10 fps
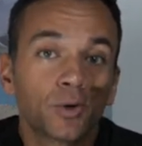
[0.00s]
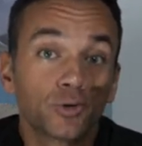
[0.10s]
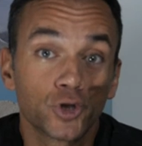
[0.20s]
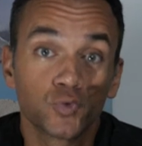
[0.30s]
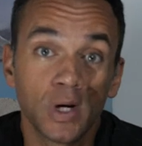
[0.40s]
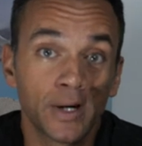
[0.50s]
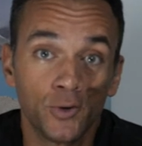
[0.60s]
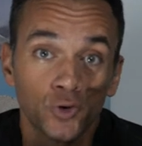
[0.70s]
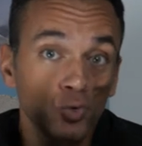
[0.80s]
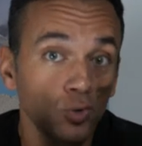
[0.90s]
que ce soit
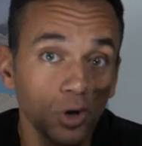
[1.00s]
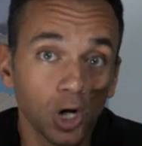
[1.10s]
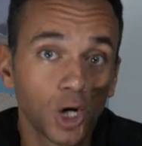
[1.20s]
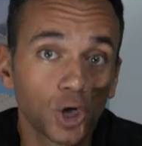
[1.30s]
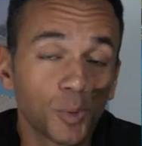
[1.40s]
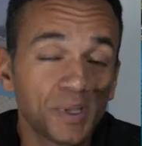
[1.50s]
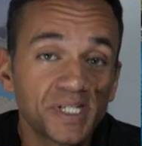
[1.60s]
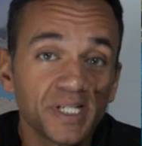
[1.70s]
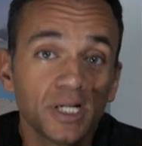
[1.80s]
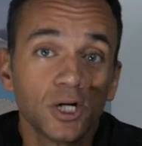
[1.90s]
une tour, comme
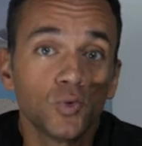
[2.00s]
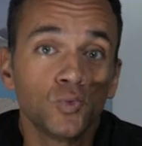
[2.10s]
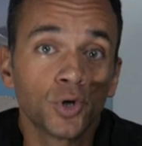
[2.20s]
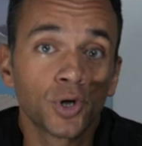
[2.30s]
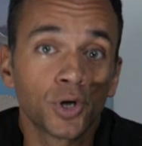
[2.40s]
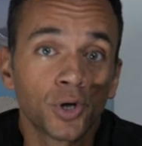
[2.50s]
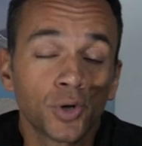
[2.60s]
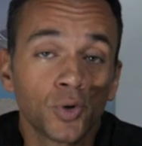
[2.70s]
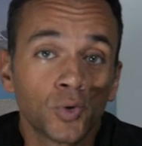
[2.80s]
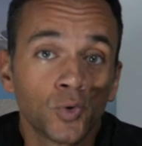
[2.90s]
ici, ou,
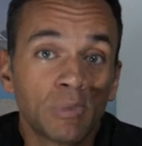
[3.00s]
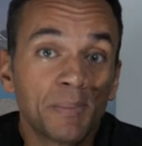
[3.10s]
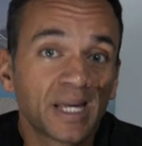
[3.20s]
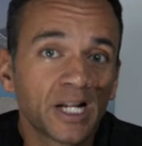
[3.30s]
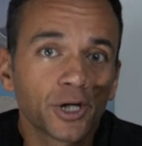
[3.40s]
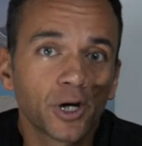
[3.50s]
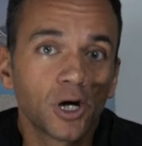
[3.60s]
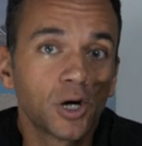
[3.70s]
euh, même quelqu'un,